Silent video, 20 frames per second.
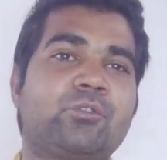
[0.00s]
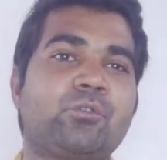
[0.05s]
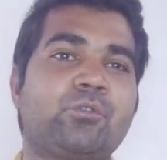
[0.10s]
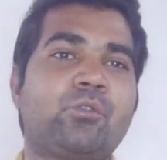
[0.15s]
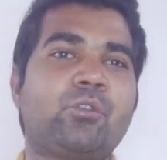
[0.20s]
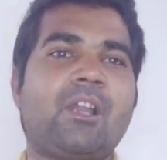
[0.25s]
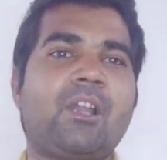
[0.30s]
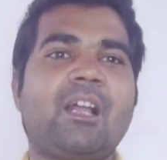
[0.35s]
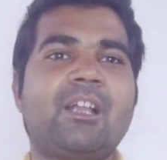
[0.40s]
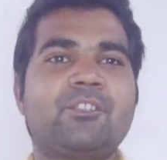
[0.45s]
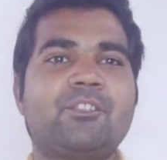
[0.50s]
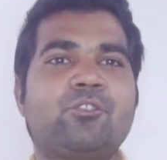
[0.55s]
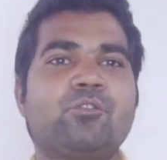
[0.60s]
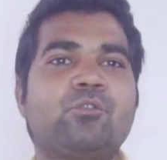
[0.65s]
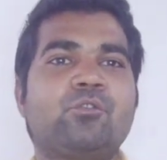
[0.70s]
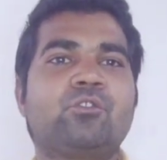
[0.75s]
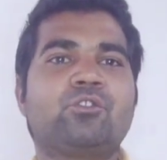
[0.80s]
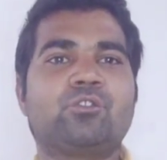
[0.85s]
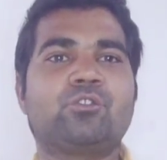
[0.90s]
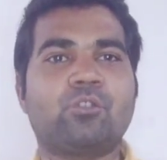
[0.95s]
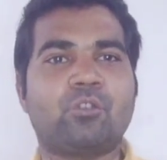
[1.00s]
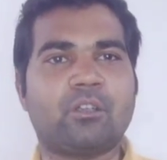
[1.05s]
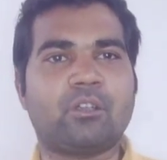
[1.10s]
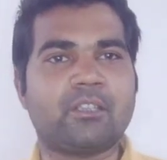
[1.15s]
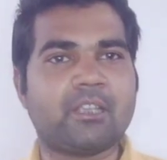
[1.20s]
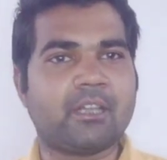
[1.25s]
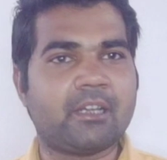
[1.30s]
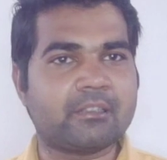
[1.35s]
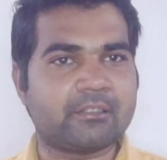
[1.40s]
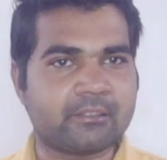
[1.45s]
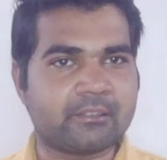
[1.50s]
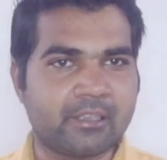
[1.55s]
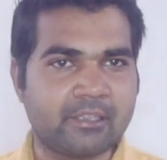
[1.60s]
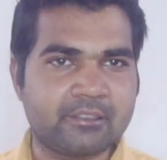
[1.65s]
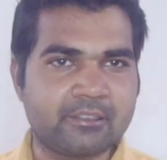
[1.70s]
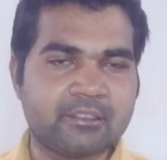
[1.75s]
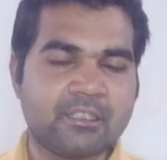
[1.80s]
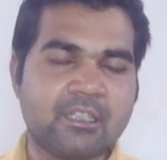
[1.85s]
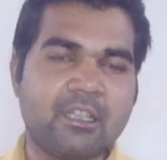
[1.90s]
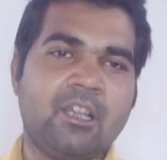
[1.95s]
16 जून
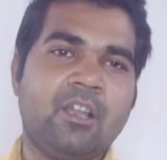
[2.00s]
2023